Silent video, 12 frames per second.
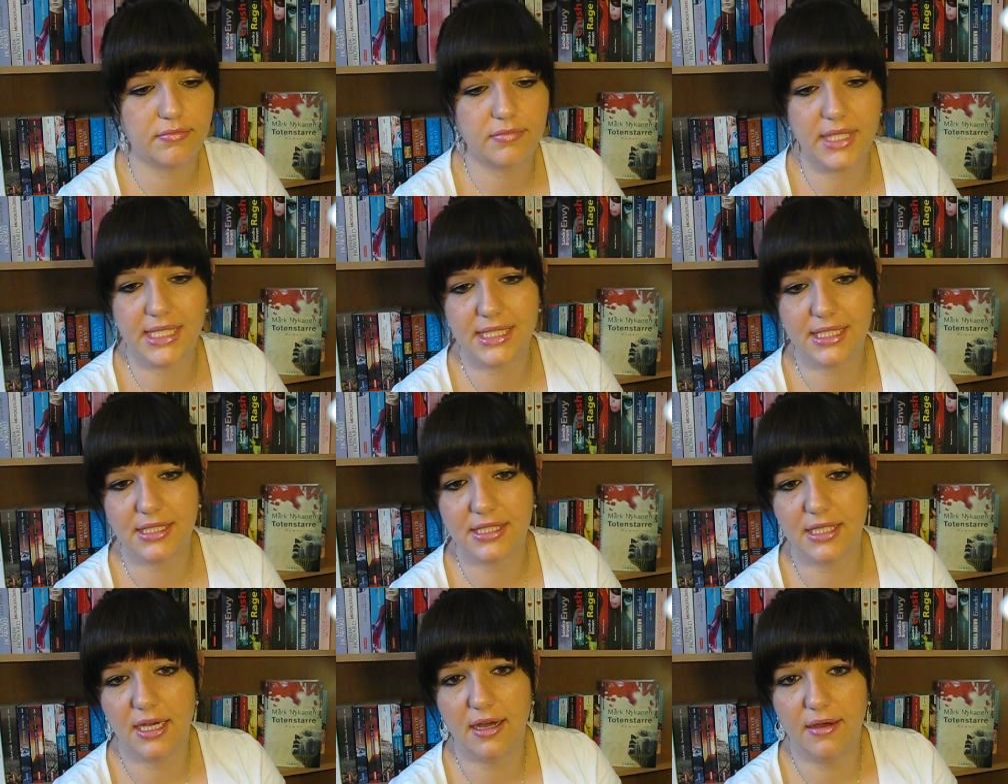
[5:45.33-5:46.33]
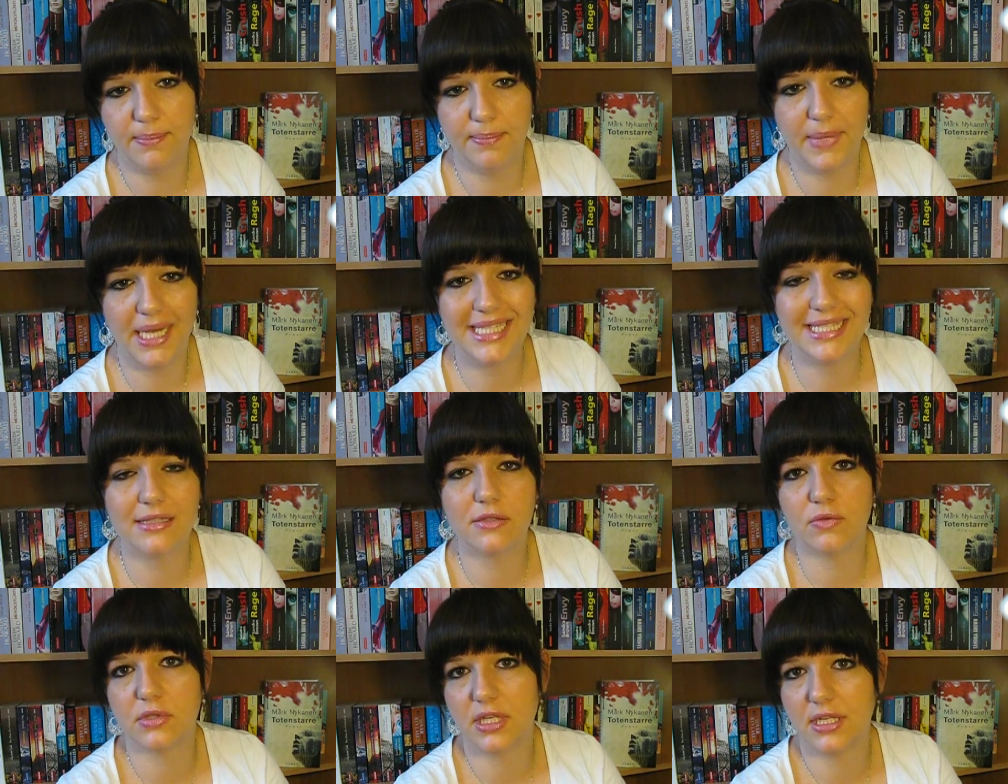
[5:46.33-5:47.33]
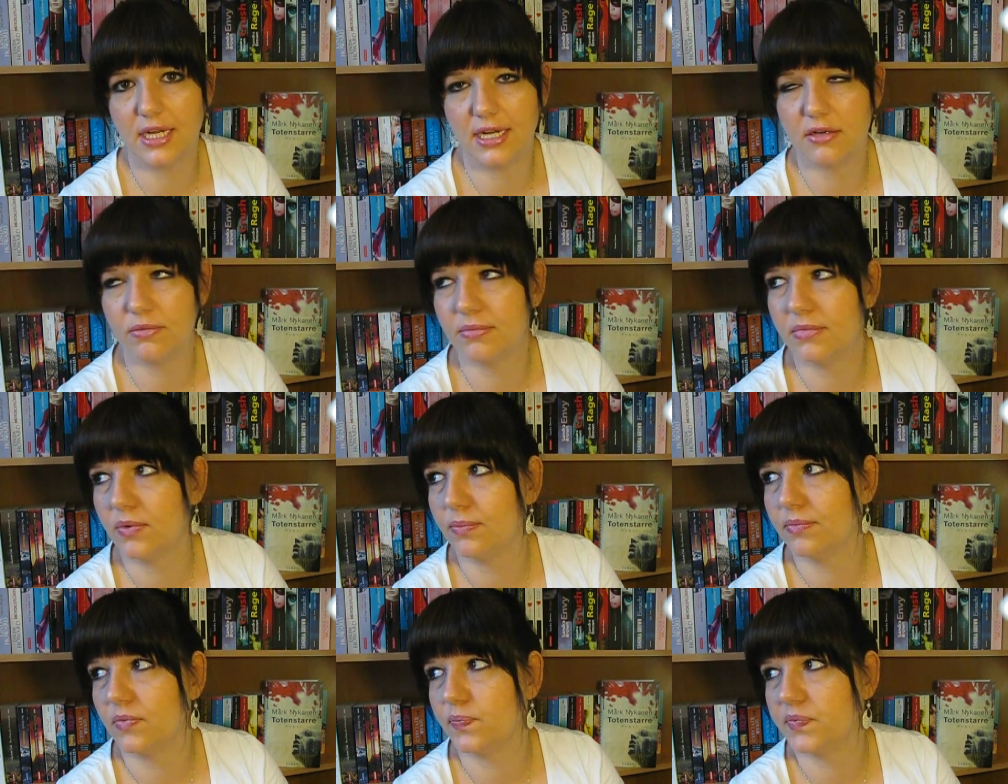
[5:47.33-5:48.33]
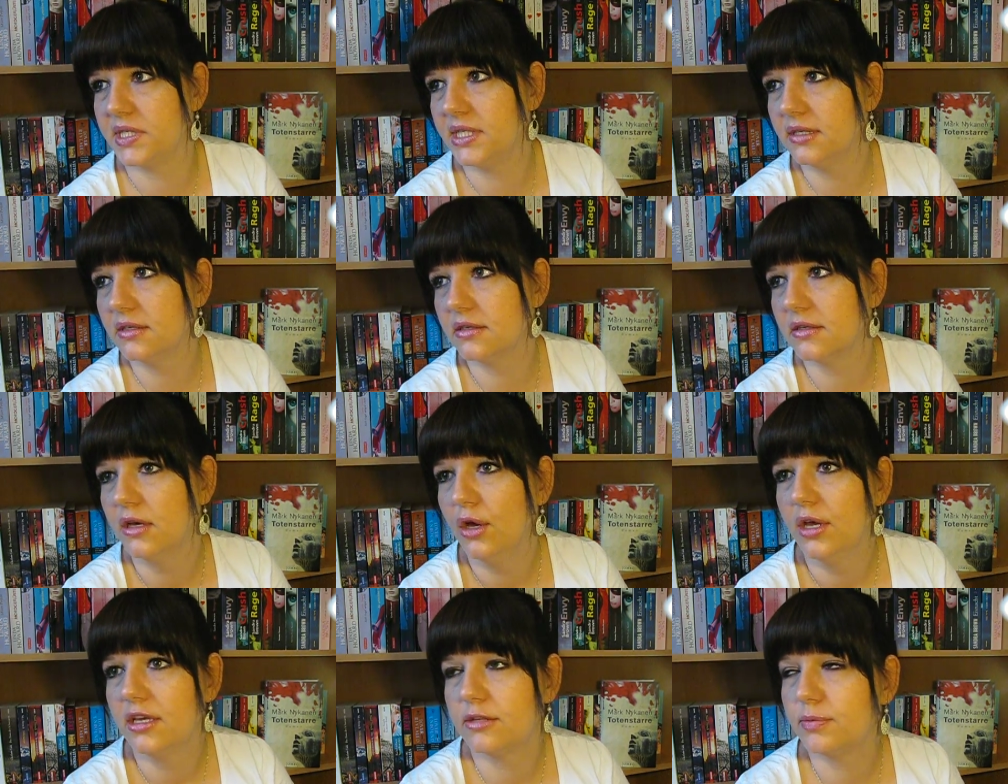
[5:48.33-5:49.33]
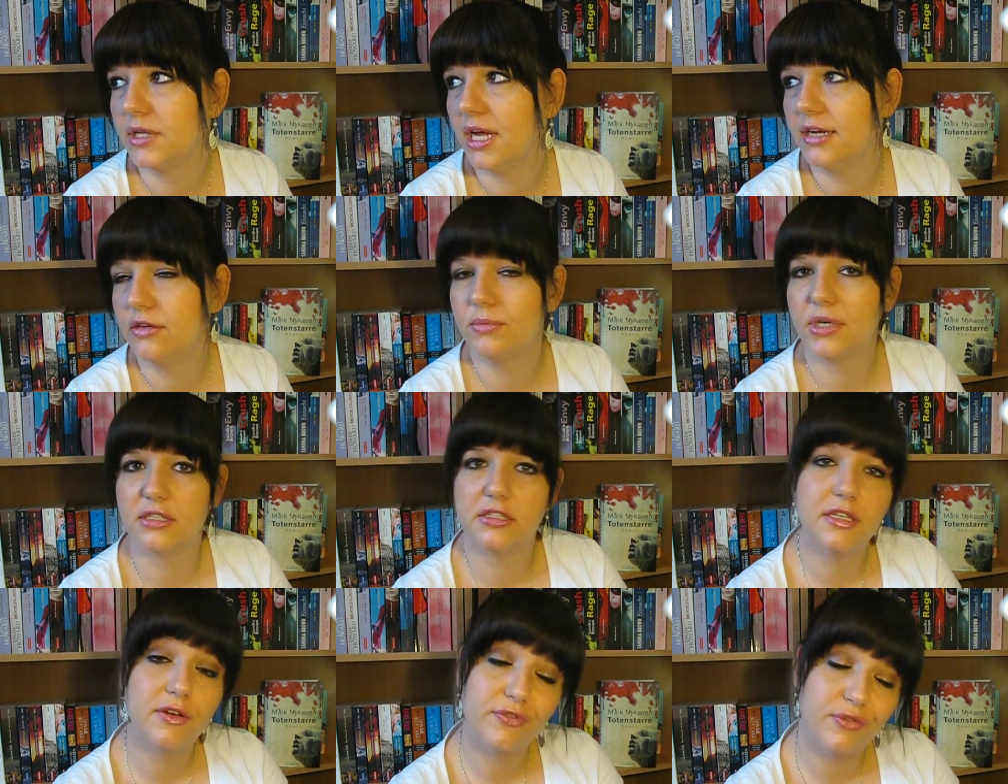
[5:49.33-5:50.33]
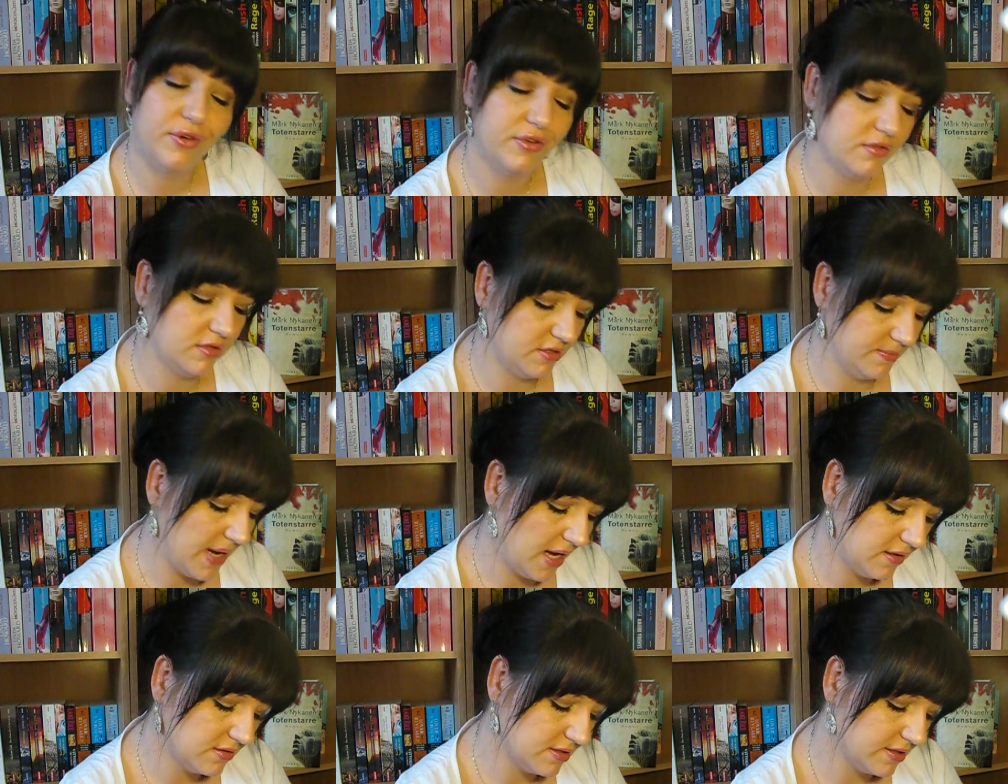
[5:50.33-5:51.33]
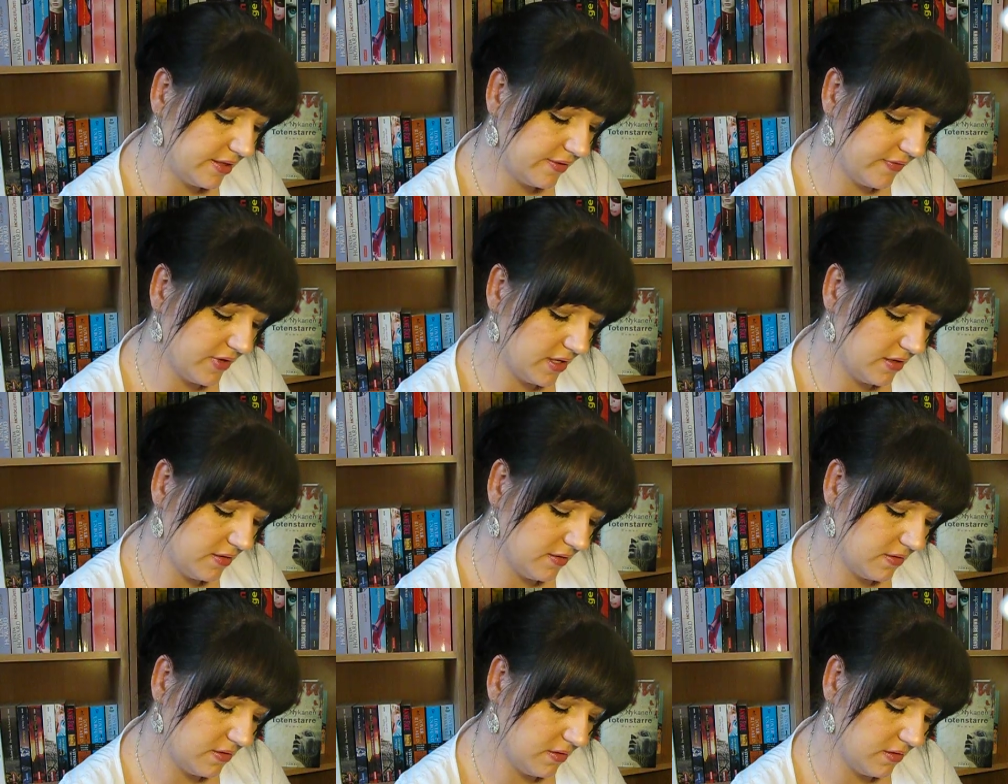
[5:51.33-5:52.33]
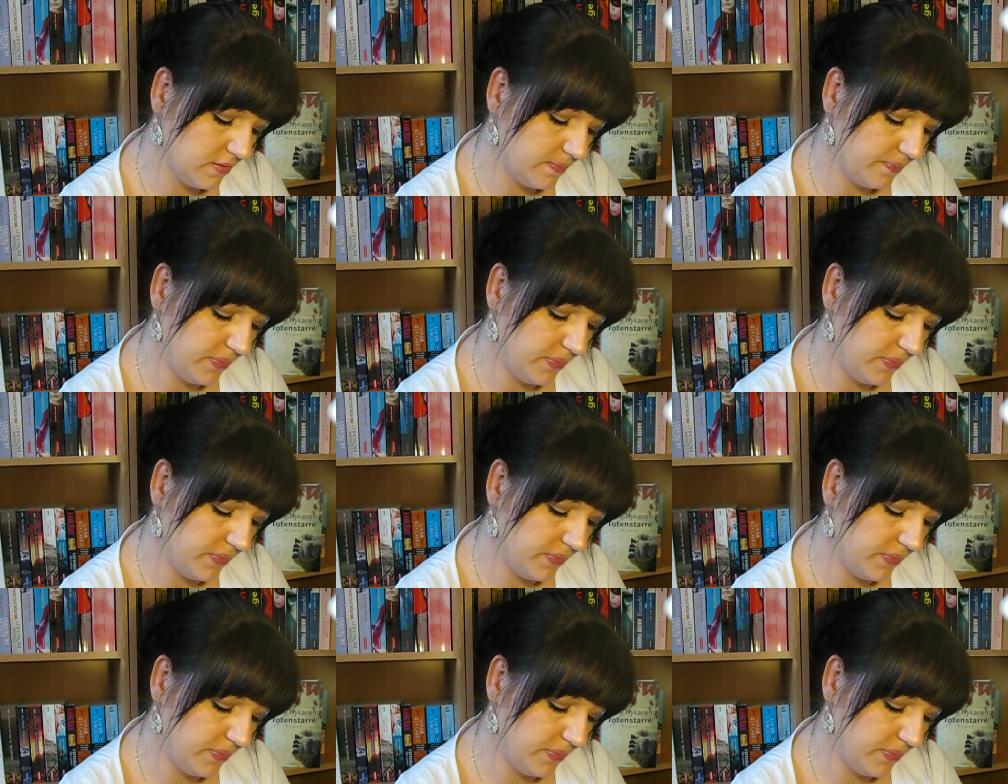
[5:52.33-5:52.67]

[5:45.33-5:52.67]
das ist ja meistens so, es geht halt um, um, um, Tiere. Ich bin halt nun mal ein Tierfreund und ich mag es nicht, wenn ähm,